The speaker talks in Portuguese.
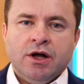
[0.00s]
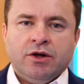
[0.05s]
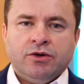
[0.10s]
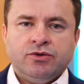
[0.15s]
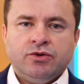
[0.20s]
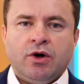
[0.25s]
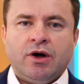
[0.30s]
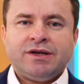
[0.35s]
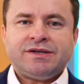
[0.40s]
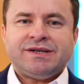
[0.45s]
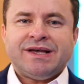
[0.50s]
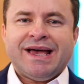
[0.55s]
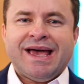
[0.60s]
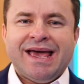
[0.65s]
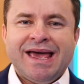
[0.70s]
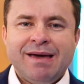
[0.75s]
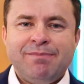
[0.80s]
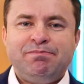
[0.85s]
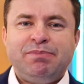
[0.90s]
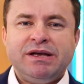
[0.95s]
nós
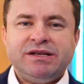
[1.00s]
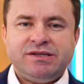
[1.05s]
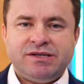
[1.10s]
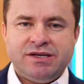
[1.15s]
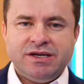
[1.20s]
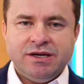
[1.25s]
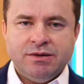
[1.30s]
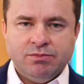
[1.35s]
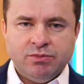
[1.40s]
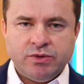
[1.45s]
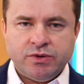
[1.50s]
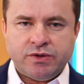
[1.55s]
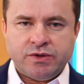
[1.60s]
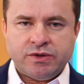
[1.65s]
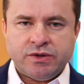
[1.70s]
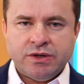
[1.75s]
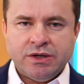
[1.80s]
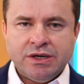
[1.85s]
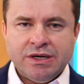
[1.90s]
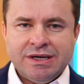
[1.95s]

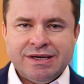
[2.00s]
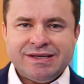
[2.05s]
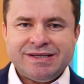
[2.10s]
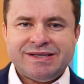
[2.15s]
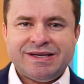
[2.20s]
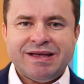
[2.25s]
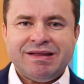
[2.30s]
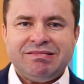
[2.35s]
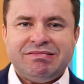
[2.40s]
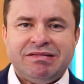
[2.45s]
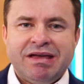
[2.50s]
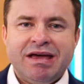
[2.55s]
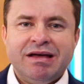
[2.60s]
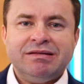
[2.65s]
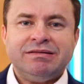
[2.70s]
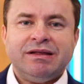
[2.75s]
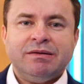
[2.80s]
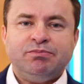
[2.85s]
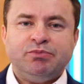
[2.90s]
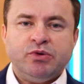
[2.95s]
repetimos
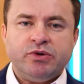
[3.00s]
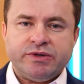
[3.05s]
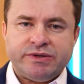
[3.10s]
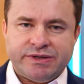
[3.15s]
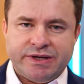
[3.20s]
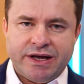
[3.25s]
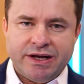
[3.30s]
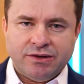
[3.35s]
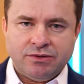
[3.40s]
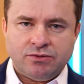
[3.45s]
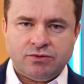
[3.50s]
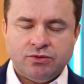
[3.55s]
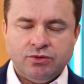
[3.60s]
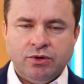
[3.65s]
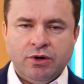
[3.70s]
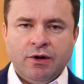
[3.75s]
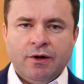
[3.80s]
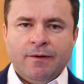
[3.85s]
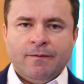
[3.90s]
70%